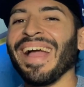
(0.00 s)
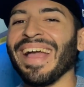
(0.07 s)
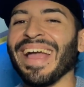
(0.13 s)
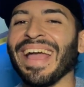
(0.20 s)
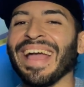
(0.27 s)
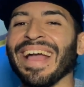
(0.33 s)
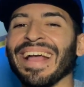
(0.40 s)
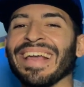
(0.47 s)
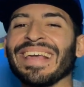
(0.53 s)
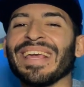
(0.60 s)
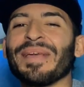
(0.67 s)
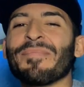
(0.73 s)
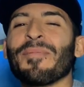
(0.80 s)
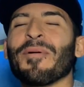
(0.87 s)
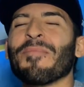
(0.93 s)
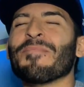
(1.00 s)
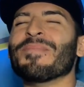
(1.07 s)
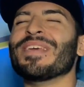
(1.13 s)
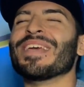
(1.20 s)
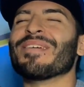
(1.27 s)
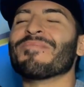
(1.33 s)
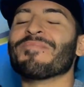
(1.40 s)
Equipo,
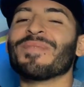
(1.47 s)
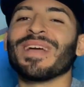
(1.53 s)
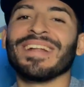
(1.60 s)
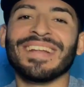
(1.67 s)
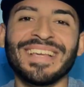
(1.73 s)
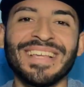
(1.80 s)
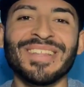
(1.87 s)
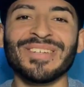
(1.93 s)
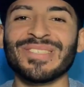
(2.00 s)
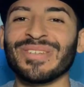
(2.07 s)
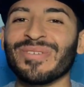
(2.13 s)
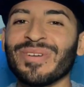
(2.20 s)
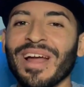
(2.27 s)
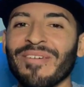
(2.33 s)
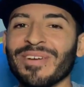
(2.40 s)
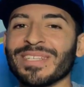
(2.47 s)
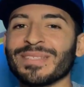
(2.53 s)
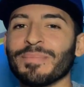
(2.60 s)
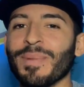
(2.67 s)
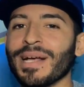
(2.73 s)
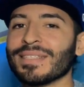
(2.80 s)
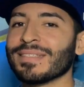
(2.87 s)
bienvenidos una vez
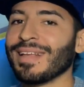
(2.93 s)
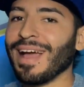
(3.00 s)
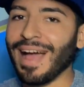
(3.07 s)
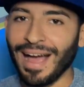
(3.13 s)
más